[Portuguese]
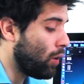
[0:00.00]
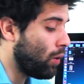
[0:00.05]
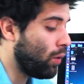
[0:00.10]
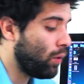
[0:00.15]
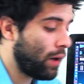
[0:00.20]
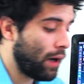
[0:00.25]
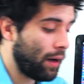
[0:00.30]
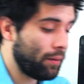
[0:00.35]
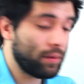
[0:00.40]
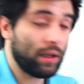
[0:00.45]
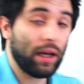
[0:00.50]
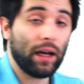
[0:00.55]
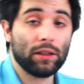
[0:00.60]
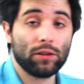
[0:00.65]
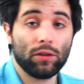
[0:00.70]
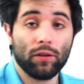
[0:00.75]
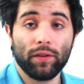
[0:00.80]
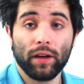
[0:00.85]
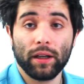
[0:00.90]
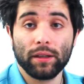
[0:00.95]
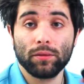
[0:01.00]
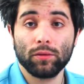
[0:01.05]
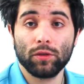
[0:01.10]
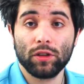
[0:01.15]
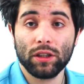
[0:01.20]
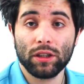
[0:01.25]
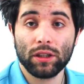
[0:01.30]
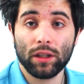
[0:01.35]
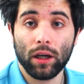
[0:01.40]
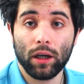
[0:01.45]
com um cabo dados,
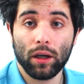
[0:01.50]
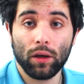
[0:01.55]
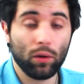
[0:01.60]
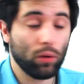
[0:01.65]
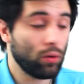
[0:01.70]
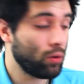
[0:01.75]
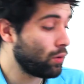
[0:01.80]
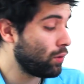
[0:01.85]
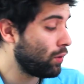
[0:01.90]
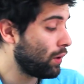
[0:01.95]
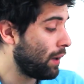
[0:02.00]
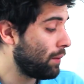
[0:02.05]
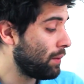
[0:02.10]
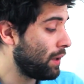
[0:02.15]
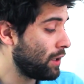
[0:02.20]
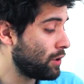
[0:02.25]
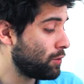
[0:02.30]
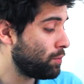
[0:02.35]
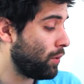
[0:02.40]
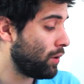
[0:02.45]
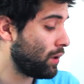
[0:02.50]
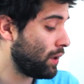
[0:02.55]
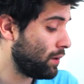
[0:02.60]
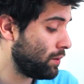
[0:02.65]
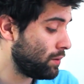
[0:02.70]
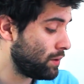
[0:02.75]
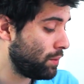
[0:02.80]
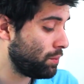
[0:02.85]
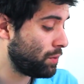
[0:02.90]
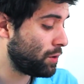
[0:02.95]
oferece-vos este carregador com um cabo dados podem
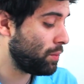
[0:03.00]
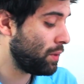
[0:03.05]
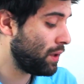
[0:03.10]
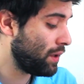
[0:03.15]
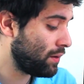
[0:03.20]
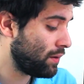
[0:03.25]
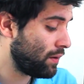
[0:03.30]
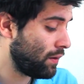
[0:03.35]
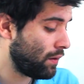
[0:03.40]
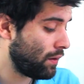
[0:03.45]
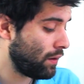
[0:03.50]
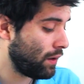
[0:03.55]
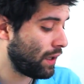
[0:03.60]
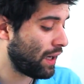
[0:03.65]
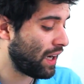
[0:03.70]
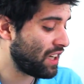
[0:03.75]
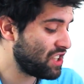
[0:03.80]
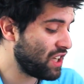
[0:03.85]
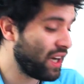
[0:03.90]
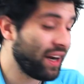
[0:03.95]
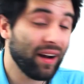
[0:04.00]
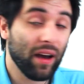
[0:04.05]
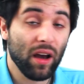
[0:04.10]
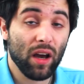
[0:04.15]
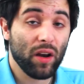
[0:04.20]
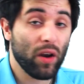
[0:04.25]
simplesmente eh, encaixar.